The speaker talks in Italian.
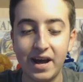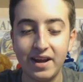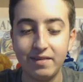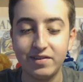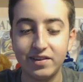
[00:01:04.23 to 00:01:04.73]

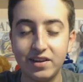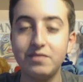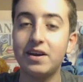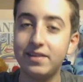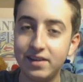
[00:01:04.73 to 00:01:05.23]
bene, vi siete
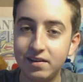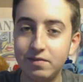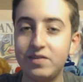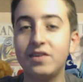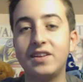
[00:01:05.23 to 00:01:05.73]

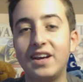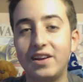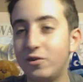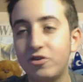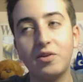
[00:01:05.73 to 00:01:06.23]
divertiti, vi
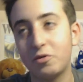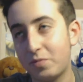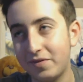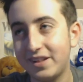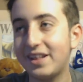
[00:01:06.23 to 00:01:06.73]
siete, noi ci siamo
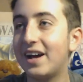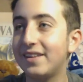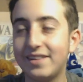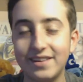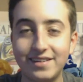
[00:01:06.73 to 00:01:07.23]

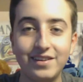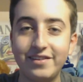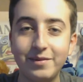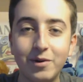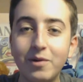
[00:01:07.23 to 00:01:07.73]
spaventati
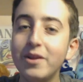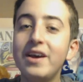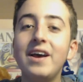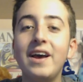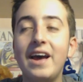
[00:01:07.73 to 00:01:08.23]
tantissimo
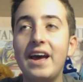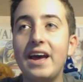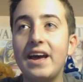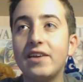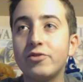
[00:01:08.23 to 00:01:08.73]

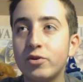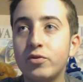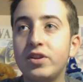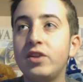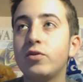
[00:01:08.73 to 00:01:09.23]
e
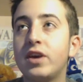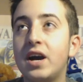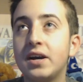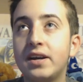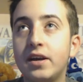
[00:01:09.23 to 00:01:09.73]
sono contento
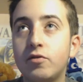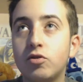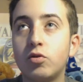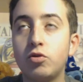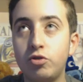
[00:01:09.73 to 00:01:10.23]
che anche
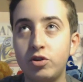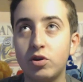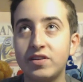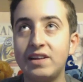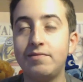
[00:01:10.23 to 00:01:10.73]
sono
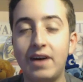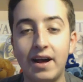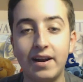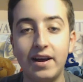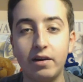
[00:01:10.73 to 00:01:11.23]
riuscito a
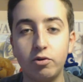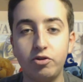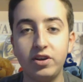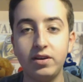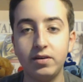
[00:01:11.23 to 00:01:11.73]
salvarla e
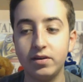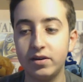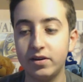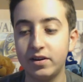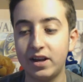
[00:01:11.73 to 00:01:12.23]
così
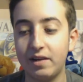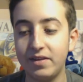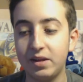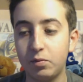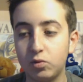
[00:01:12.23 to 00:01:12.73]
eh,
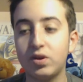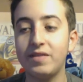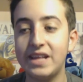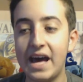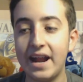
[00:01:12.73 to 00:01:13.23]
l'avete
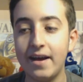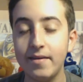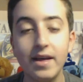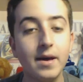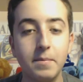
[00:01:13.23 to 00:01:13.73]
potuta
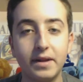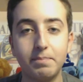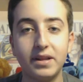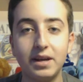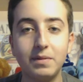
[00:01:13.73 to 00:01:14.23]
vedere
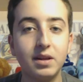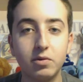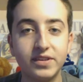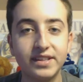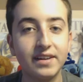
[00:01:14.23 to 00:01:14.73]
per
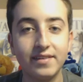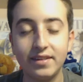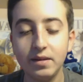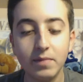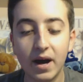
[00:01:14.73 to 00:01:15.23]
praticamente queste tre
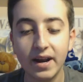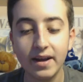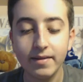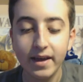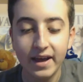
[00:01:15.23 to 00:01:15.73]

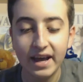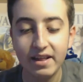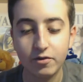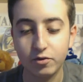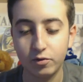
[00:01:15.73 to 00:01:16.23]
settimane e
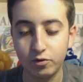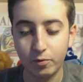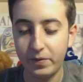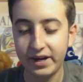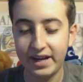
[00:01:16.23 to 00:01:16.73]
adesso non
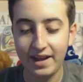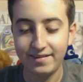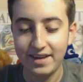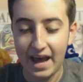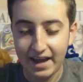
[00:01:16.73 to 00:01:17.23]
so perché
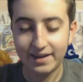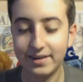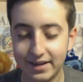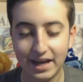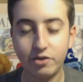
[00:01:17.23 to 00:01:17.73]
si è
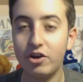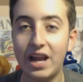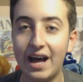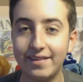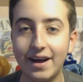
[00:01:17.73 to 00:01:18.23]

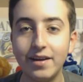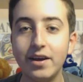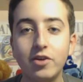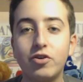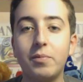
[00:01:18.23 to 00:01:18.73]

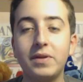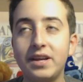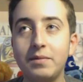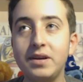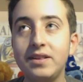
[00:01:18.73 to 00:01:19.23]
cancellata. Cioè,
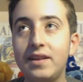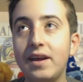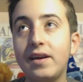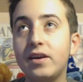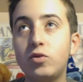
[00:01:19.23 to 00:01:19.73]

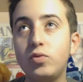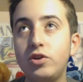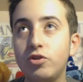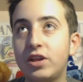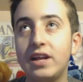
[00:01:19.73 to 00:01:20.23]
praticamente eh,
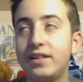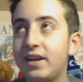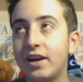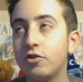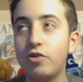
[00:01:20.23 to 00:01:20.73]
Twitch te,
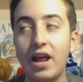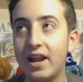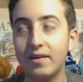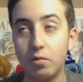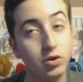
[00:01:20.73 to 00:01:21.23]
ti
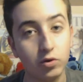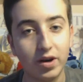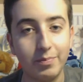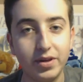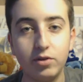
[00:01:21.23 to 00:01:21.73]
cancella, quanto
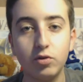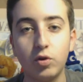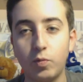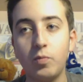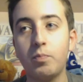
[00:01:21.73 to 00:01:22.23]
ho capito,
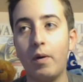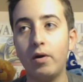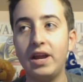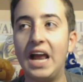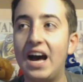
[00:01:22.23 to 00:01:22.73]
dopo un
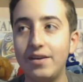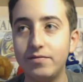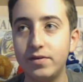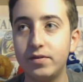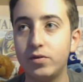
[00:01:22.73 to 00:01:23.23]
po' le
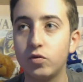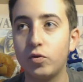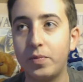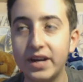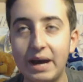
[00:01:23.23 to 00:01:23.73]
live. Non
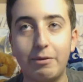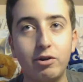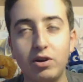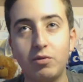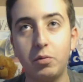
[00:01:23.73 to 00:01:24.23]
so perché,
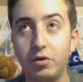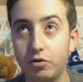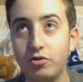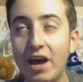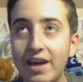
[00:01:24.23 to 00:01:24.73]
perché io gli avevo
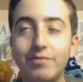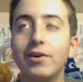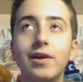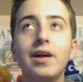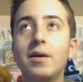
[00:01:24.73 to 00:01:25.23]
messo
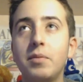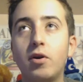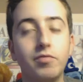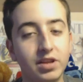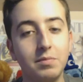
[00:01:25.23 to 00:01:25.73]
save.
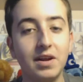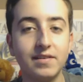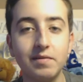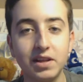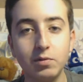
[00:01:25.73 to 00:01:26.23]
Però infatti me
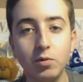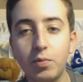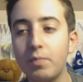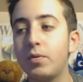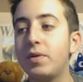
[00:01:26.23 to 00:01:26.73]
l'ha salvata per
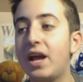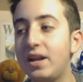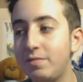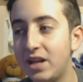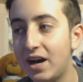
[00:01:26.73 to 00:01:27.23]
poi, poi me l'ha
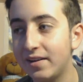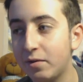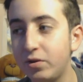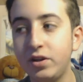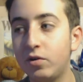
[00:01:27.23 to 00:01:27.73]

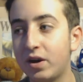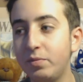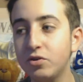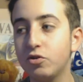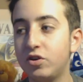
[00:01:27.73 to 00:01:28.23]
eliminata. Quindi non
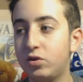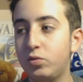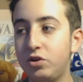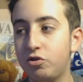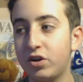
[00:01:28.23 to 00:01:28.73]
capisco se è
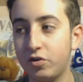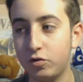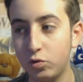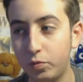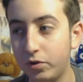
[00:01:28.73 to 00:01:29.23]
Twitch che è
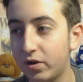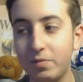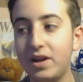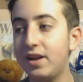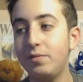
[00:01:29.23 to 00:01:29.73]
stupido
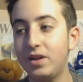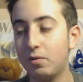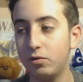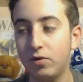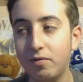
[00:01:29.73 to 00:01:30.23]
che me
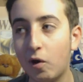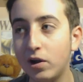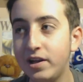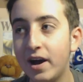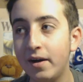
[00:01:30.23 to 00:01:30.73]
l'elimina quando ha
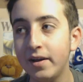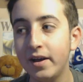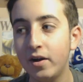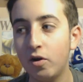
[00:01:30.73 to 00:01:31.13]
voglia.